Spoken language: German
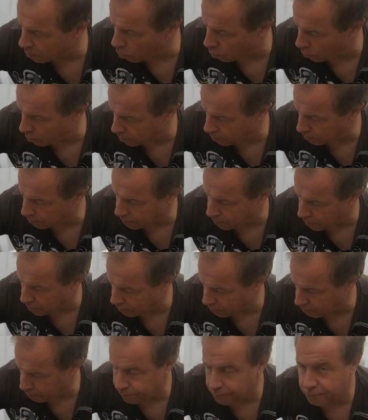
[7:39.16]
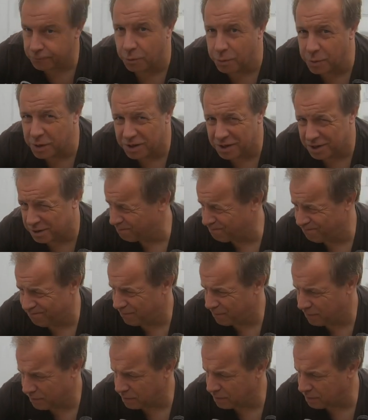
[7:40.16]
angucken. Für mich
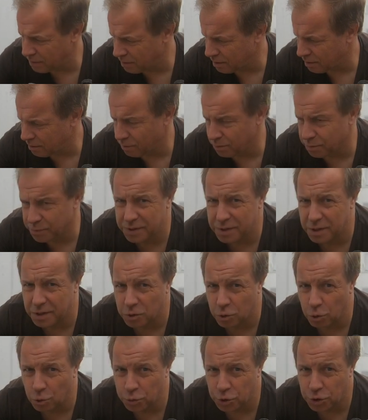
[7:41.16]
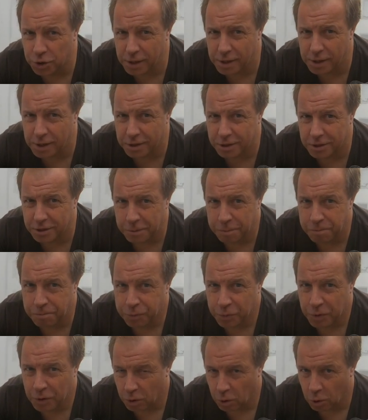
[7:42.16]
ein bisschen zu umständlich
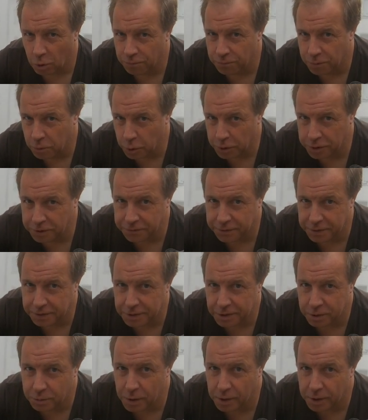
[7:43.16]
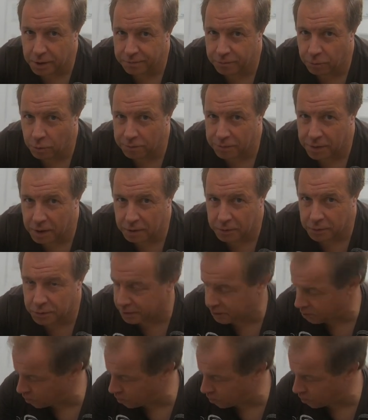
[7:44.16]
um kurzfristig mal den Wohnwagen zu